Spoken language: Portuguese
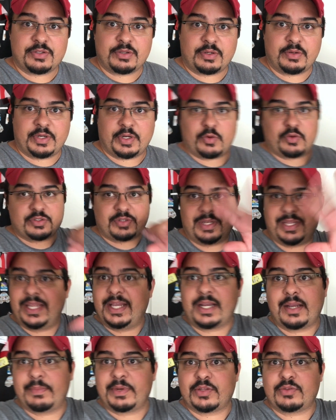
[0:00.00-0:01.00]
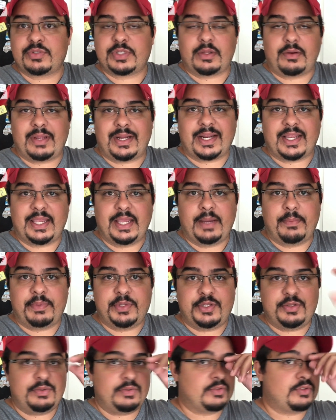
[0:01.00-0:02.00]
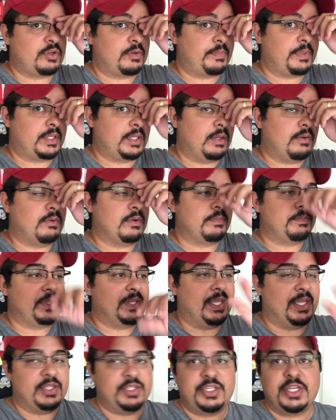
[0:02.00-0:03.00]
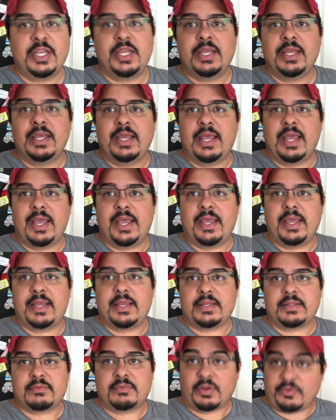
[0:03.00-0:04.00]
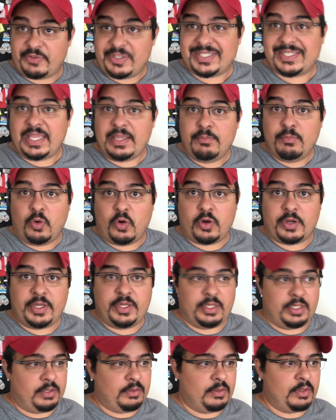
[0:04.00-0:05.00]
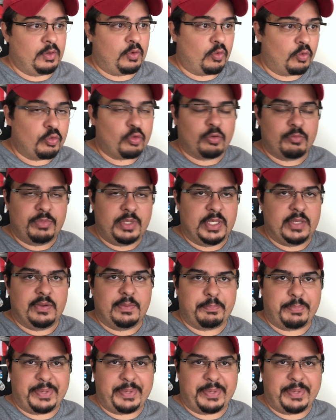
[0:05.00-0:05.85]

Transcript: mencionar um negócio. liguei a câmera do celular aqui rapidinho só para dar um update. É, talvez quem more em condomínio e